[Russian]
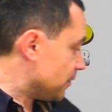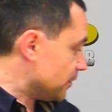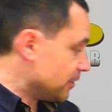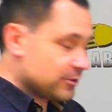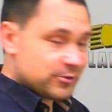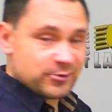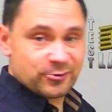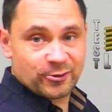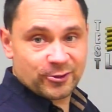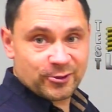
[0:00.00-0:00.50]
И
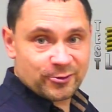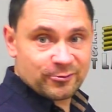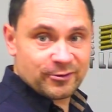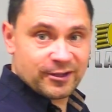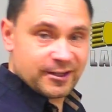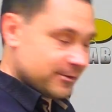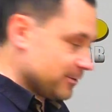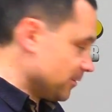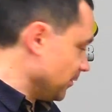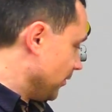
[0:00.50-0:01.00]
сегодня у
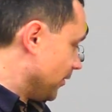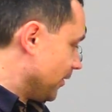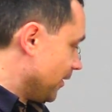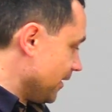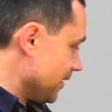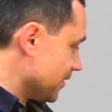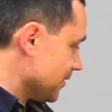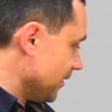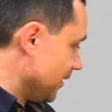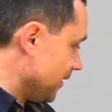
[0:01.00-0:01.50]
нас
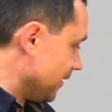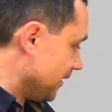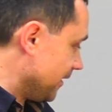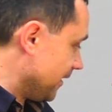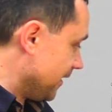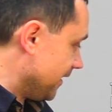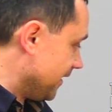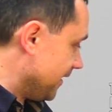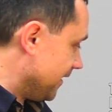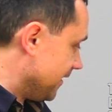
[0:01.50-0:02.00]

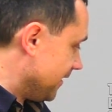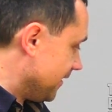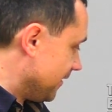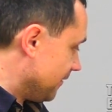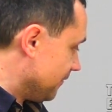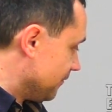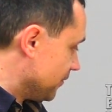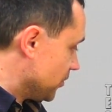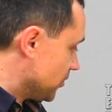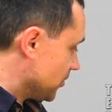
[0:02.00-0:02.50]
долгожданная э,
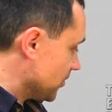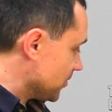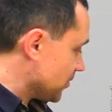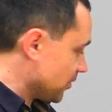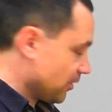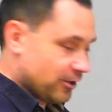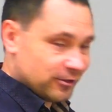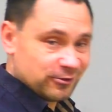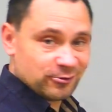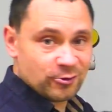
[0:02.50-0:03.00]

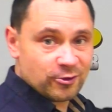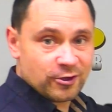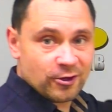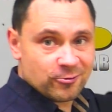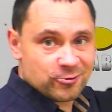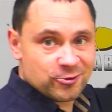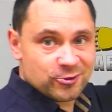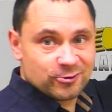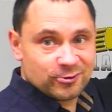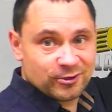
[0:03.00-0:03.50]
вещица, которую я
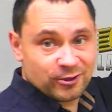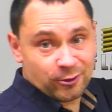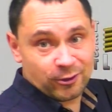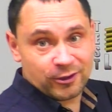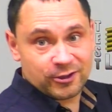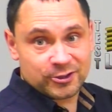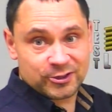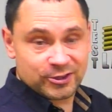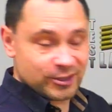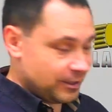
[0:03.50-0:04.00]
очень
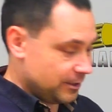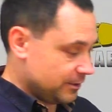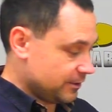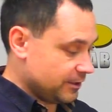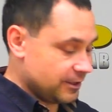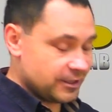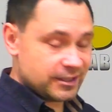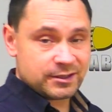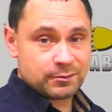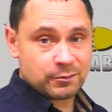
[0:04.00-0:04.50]
долго ждал с
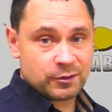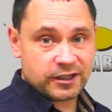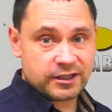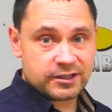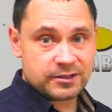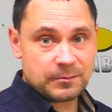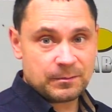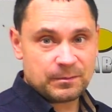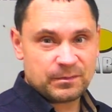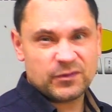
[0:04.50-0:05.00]

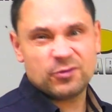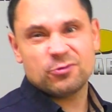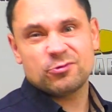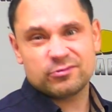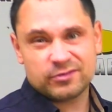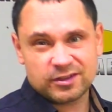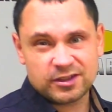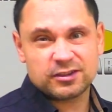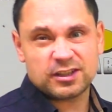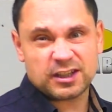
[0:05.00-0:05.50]
AliExpress. Ну,
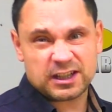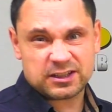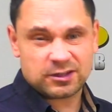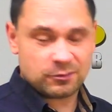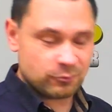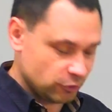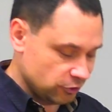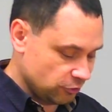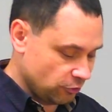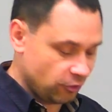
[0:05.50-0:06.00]
не так,
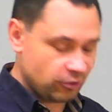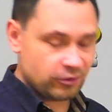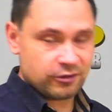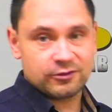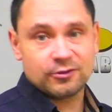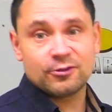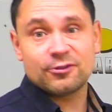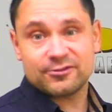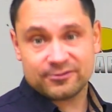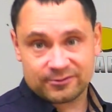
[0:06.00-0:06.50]
чтобы долго,
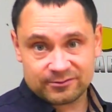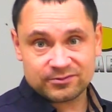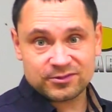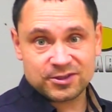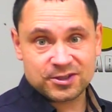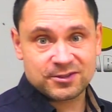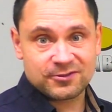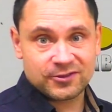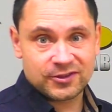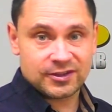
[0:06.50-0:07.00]
но
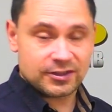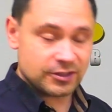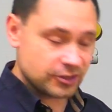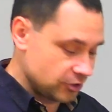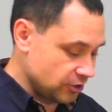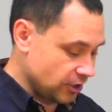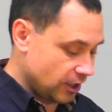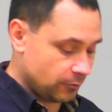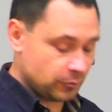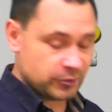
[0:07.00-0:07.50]
действительно
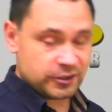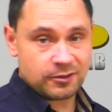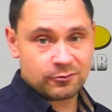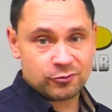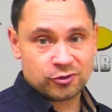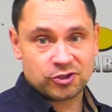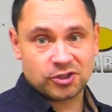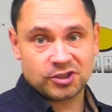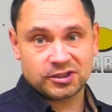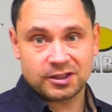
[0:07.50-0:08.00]
ждал, потому
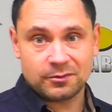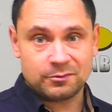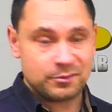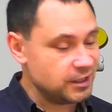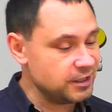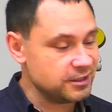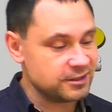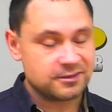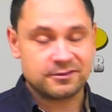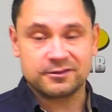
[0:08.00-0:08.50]
что это
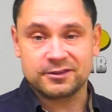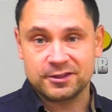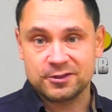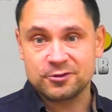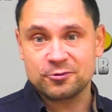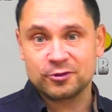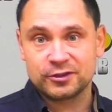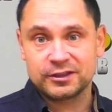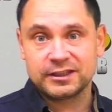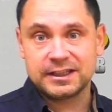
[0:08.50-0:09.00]

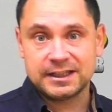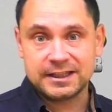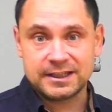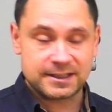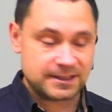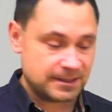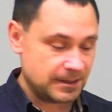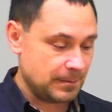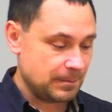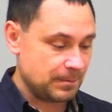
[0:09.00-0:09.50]
мини-светодиодные
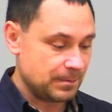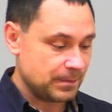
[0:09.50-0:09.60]
линзы.